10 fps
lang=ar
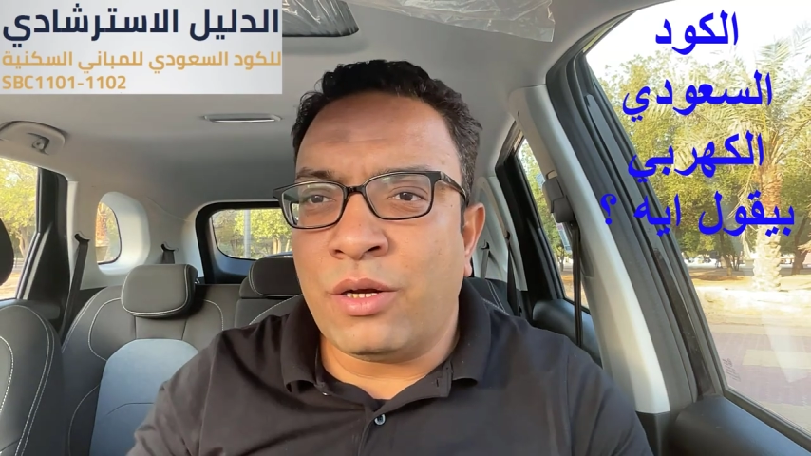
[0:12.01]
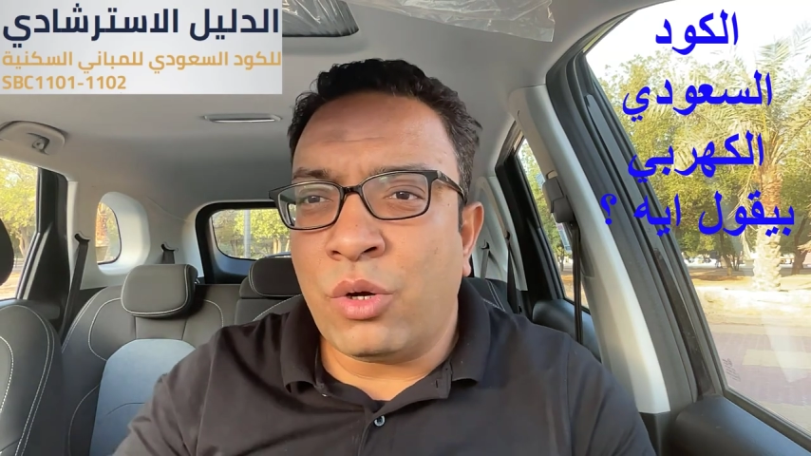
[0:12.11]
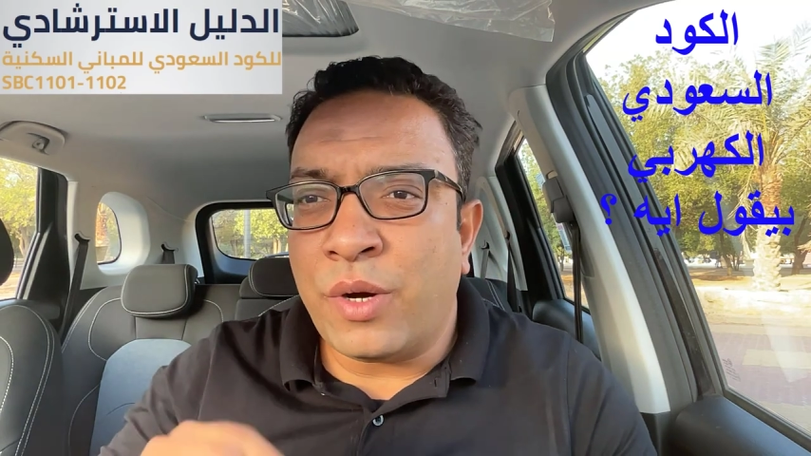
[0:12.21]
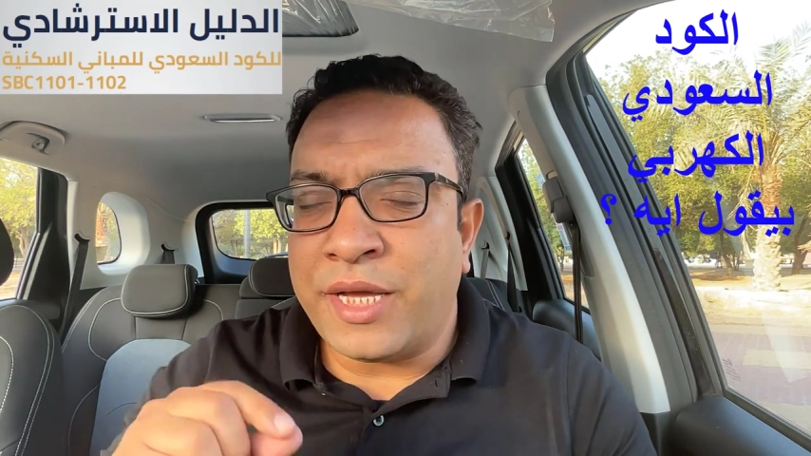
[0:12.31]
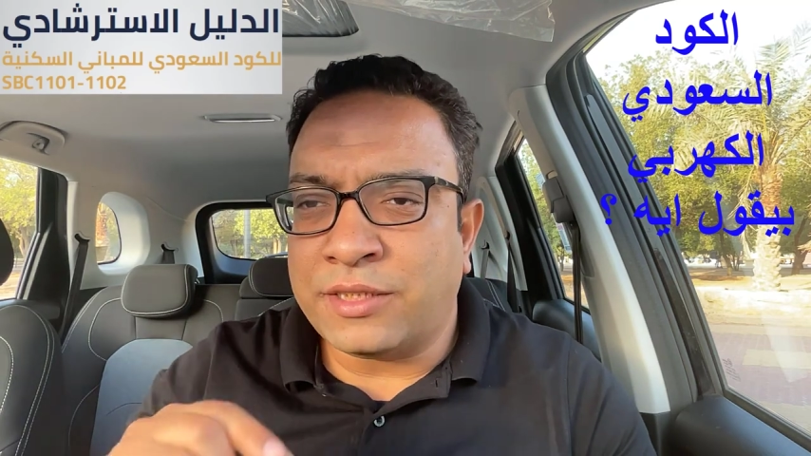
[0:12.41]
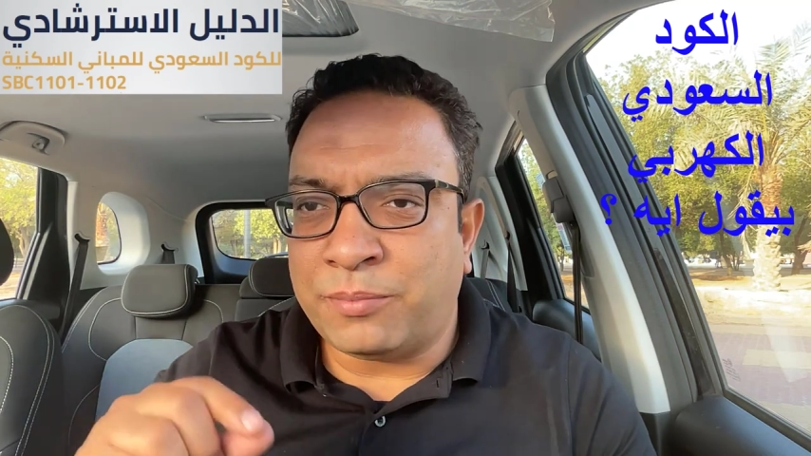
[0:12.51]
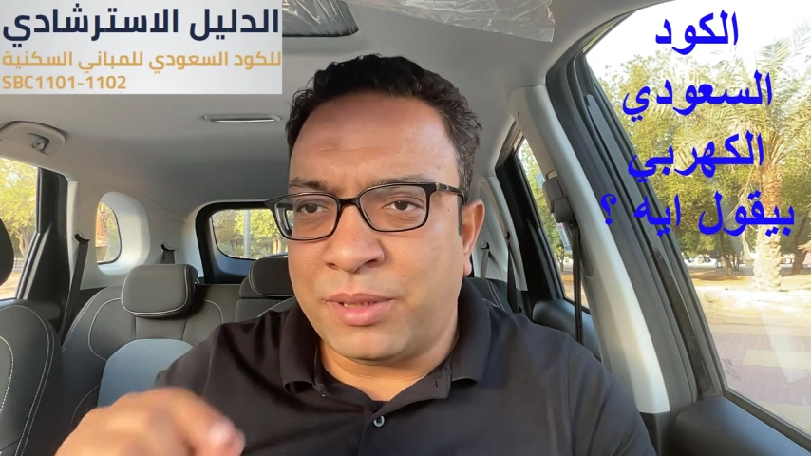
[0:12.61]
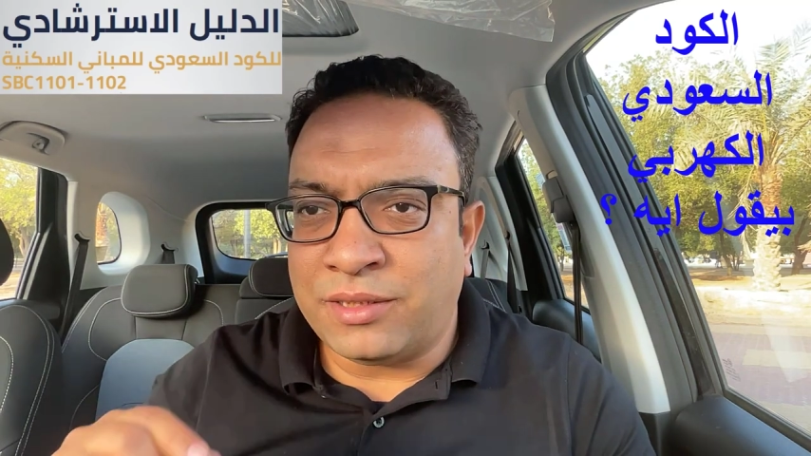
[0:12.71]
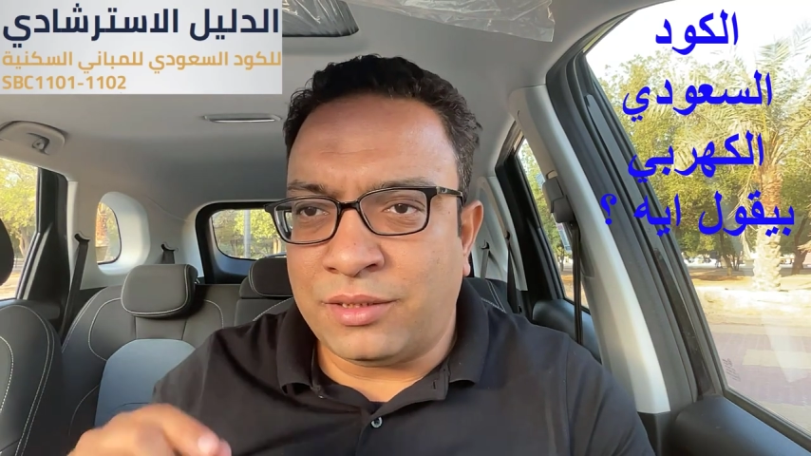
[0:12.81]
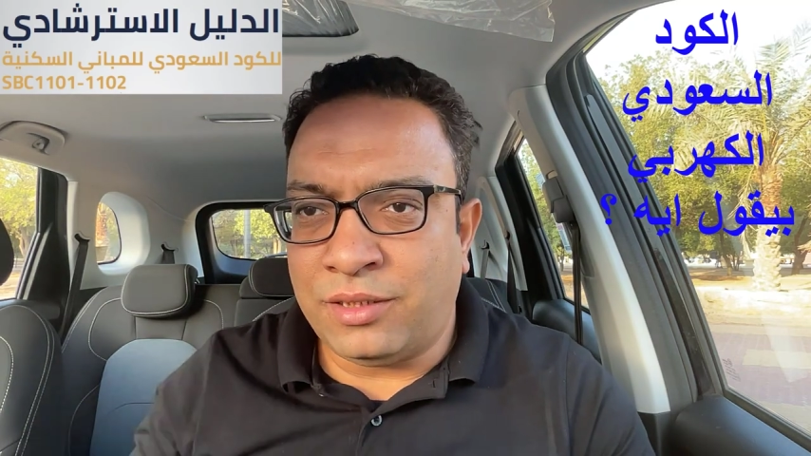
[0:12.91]
اللي هو اس
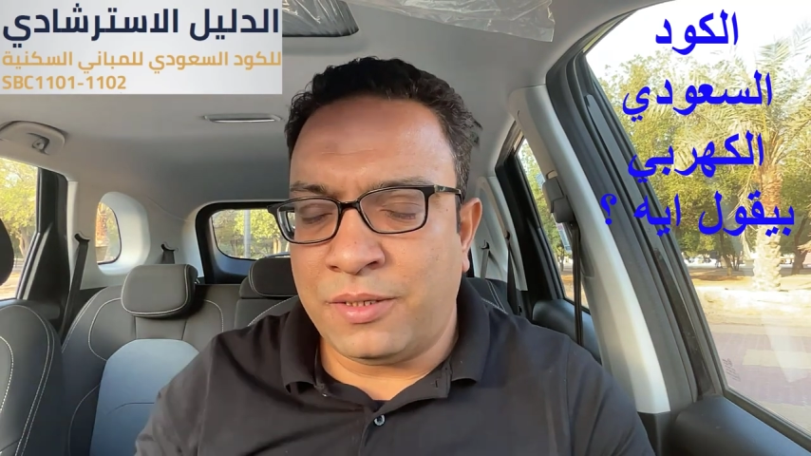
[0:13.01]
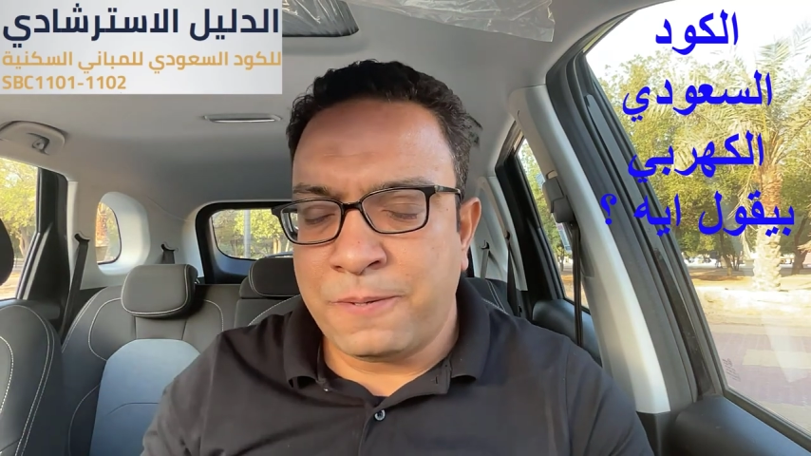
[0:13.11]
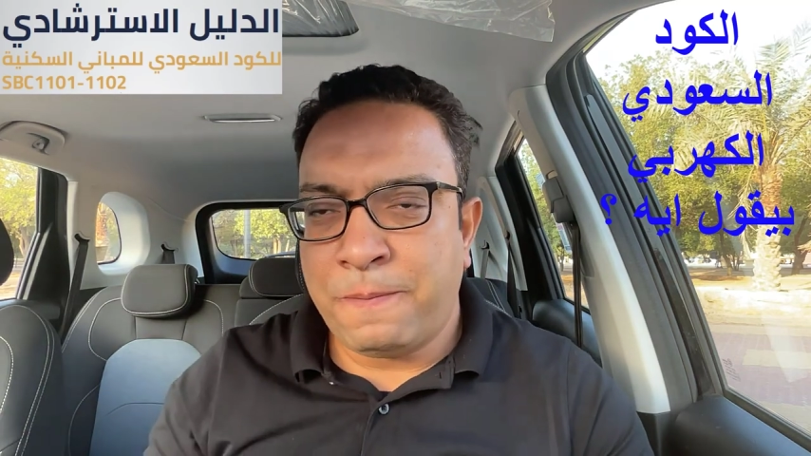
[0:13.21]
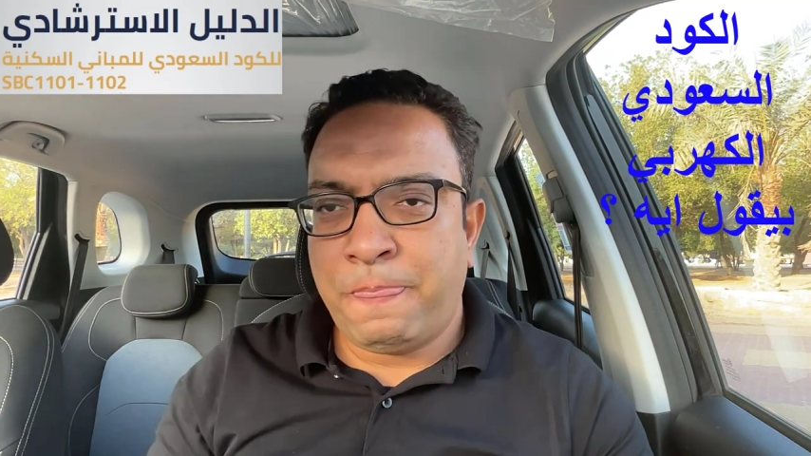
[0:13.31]
بي سي